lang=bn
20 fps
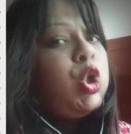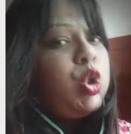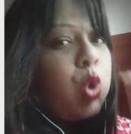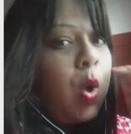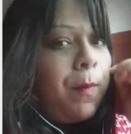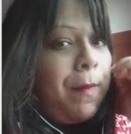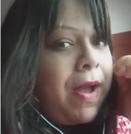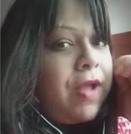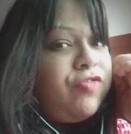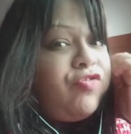
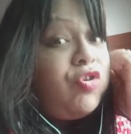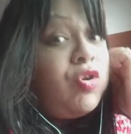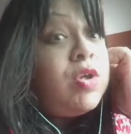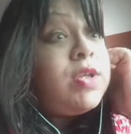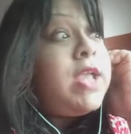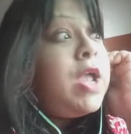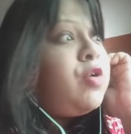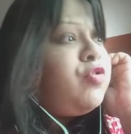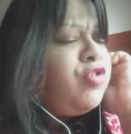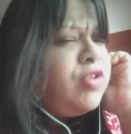তোমার জন্য
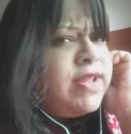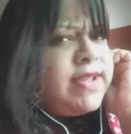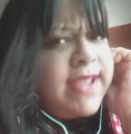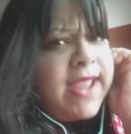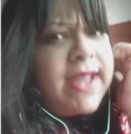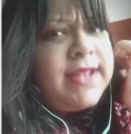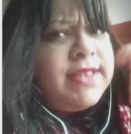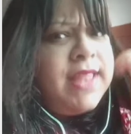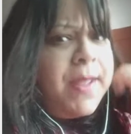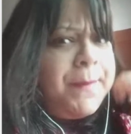কেউ যদি
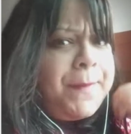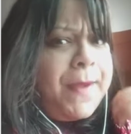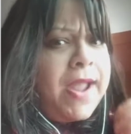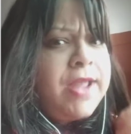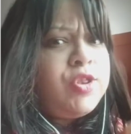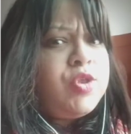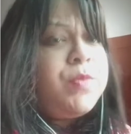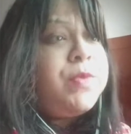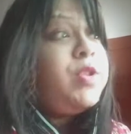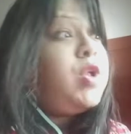খেতে পায়
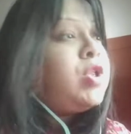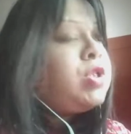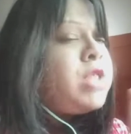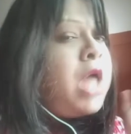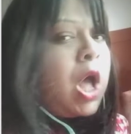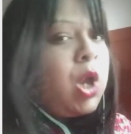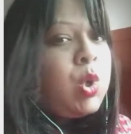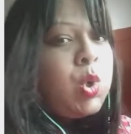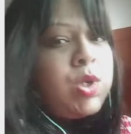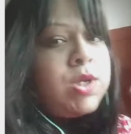তুমি তো
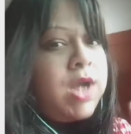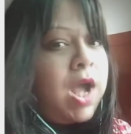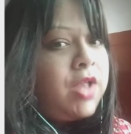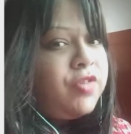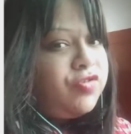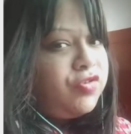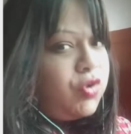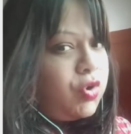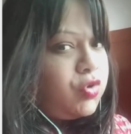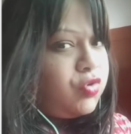দারুণ
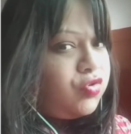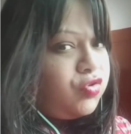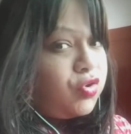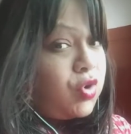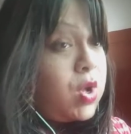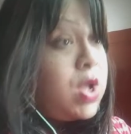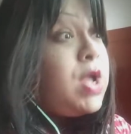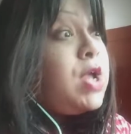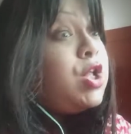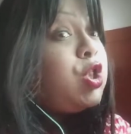কাজ করছো
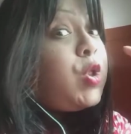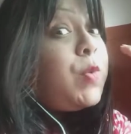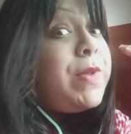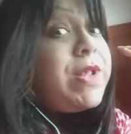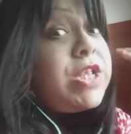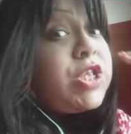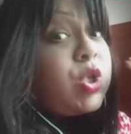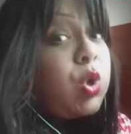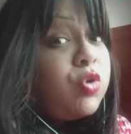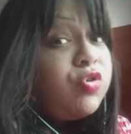তুমি
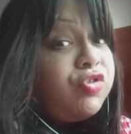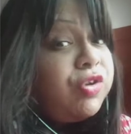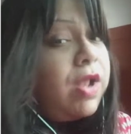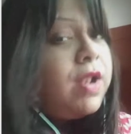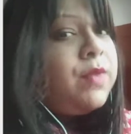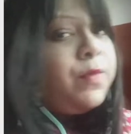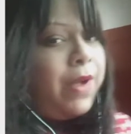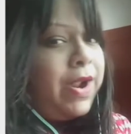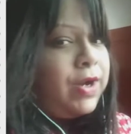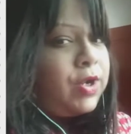সোশ্যাল
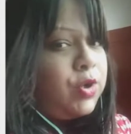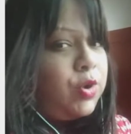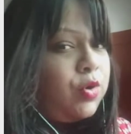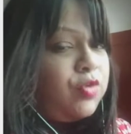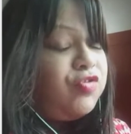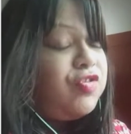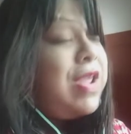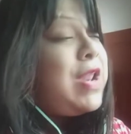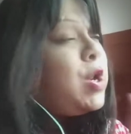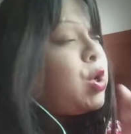ওয়ার্ক
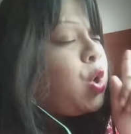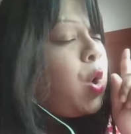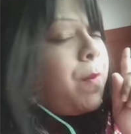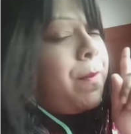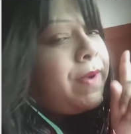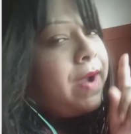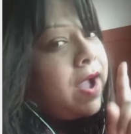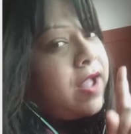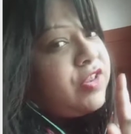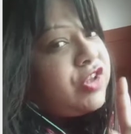করছো এরকম
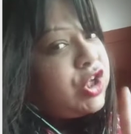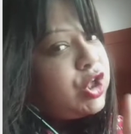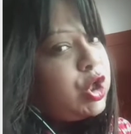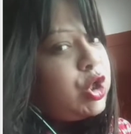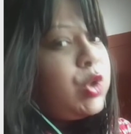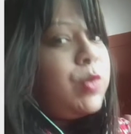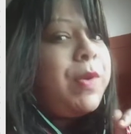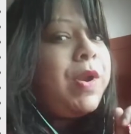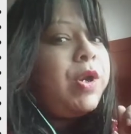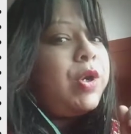কাজ কিন্তু
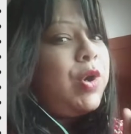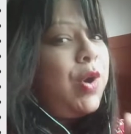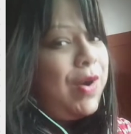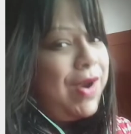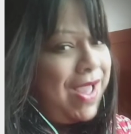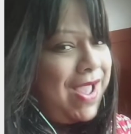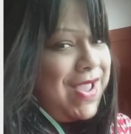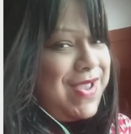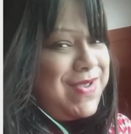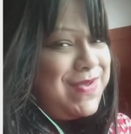তোমার
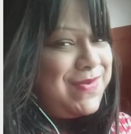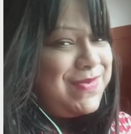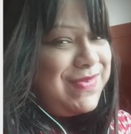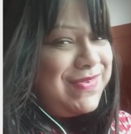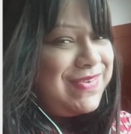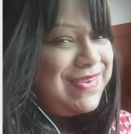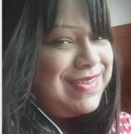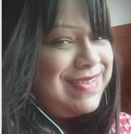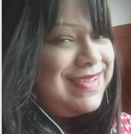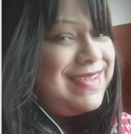করাই
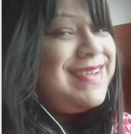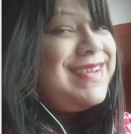উচিত